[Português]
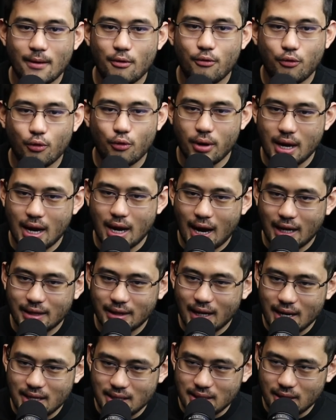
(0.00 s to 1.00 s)
foi a
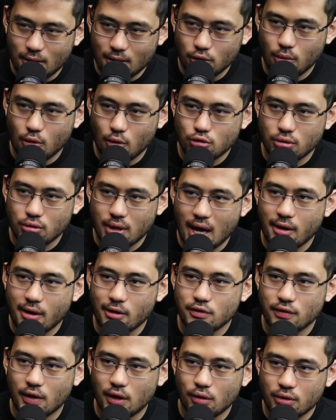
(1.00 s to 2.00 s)
traição do Bolsonaro
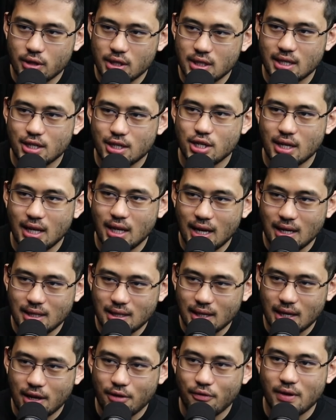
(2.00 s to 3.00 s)
aos valores da
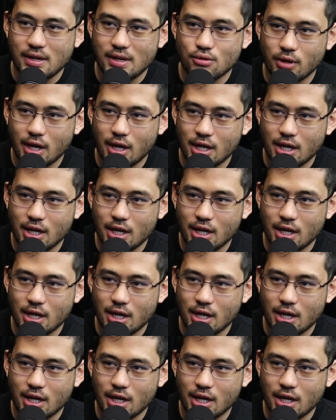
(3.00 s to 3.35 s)
direita, que fez com que a